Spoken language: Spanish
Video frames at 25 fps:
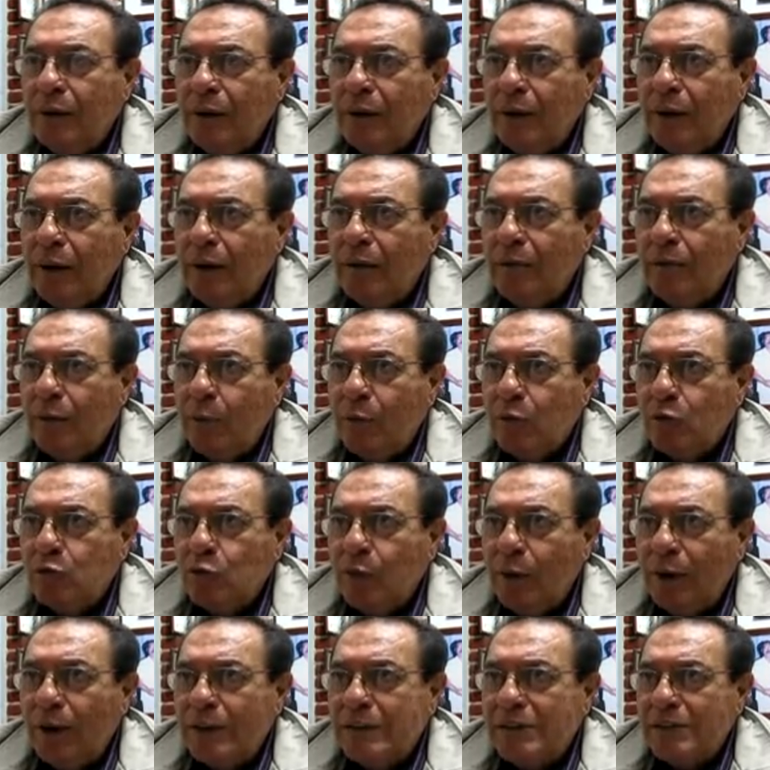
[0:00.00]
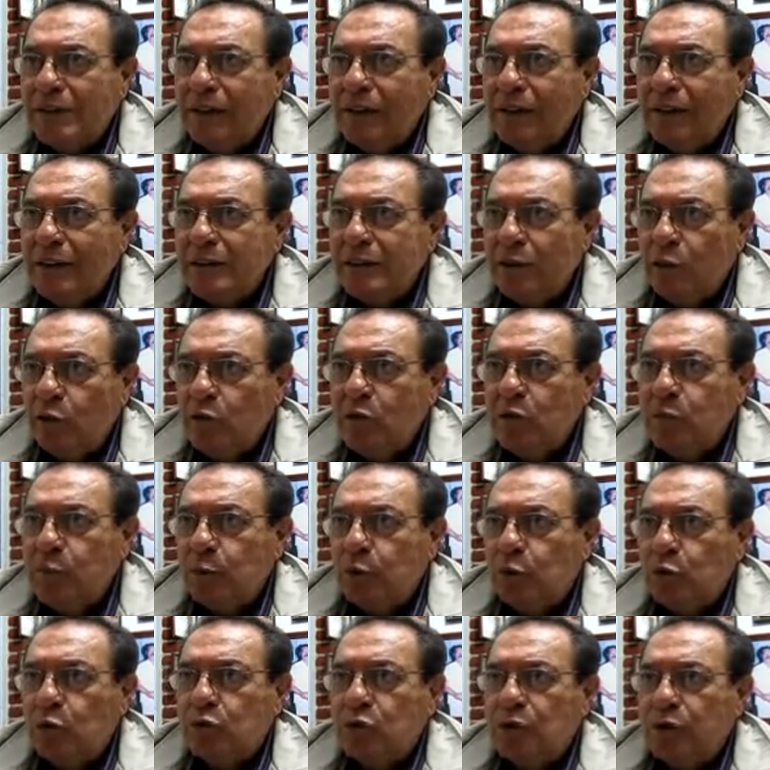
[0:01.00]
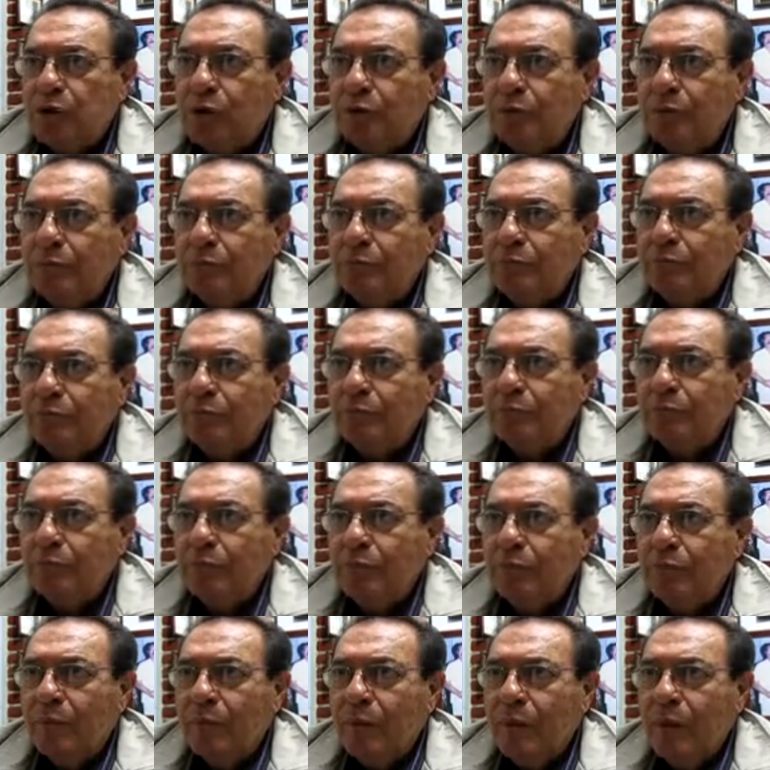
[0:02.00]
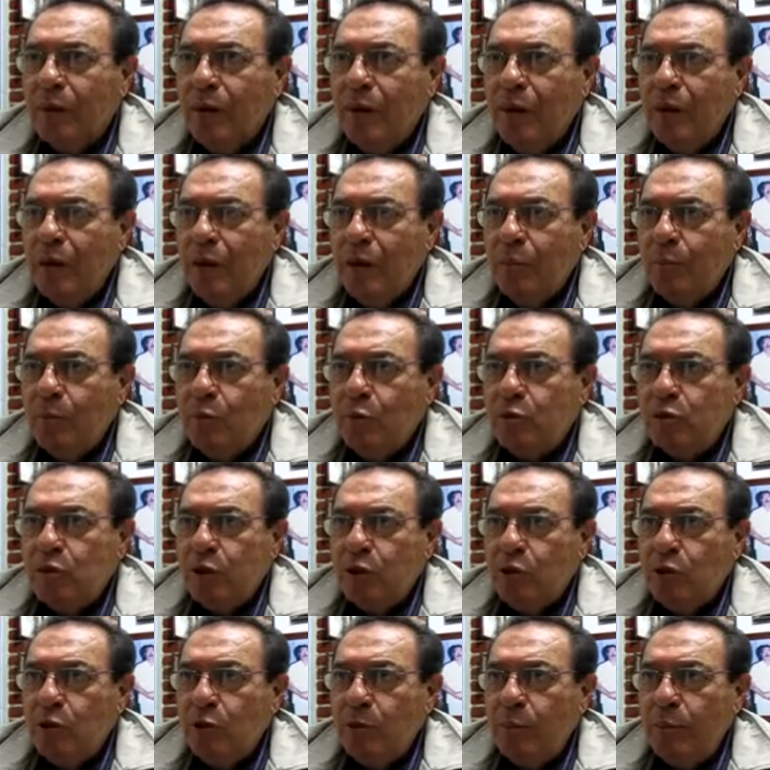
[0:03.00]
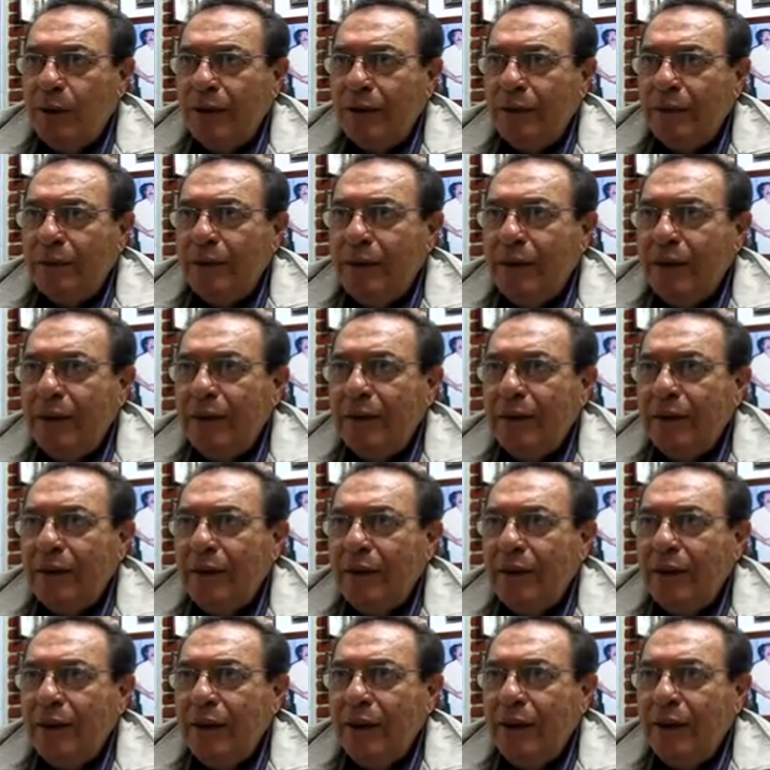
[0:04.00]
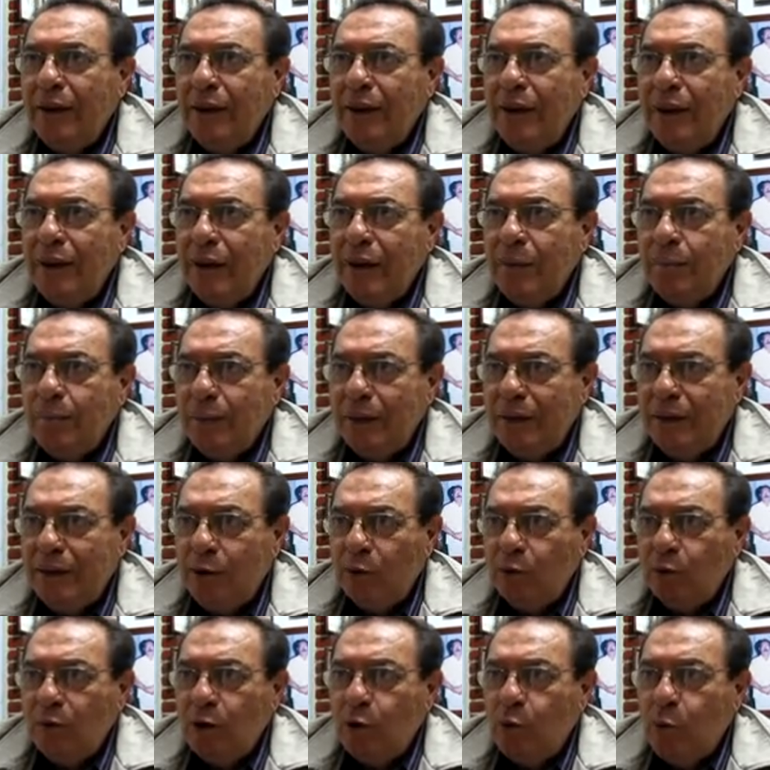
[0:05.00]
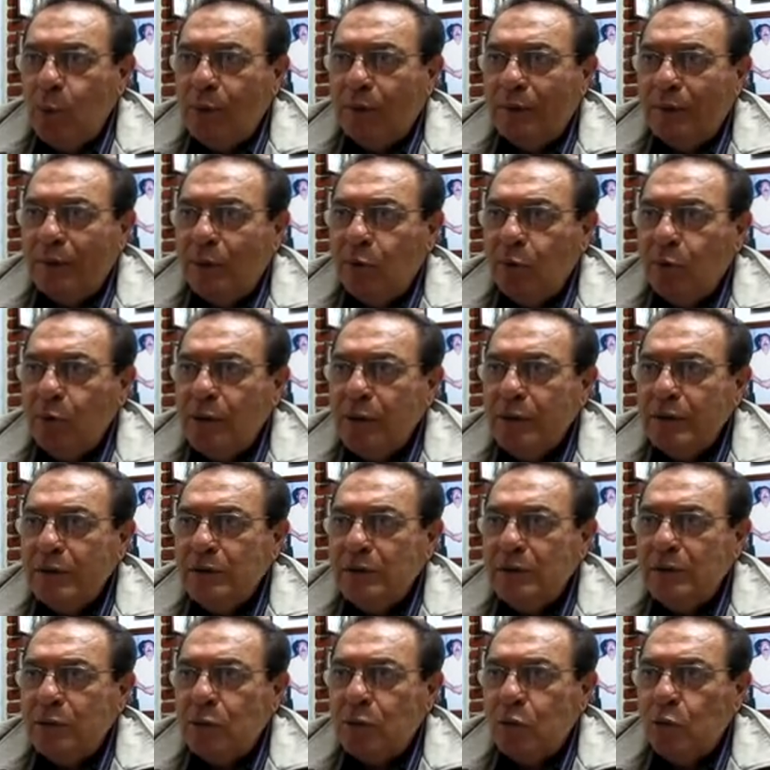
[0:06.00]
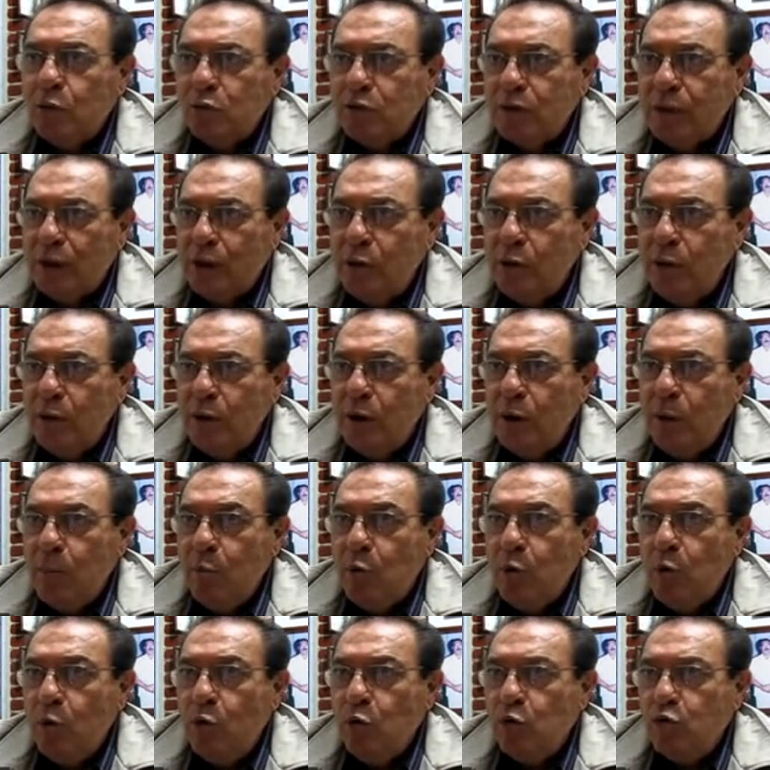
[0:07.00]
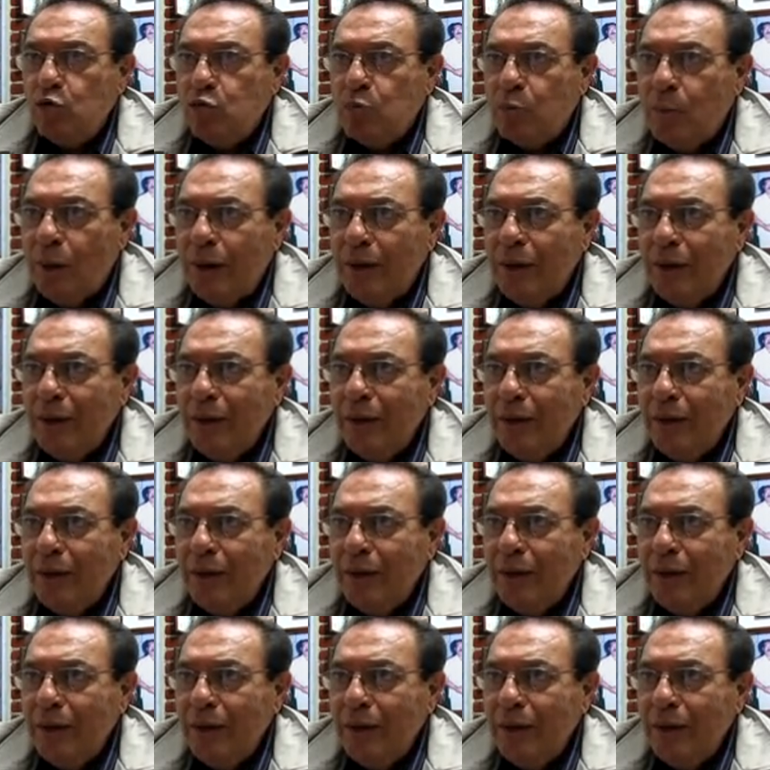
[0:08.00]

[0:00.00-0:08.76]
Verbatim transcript: el famoso alazán de San Luis Potosí. Posteriormente, vinieron de gobernadores José Limón Guzmán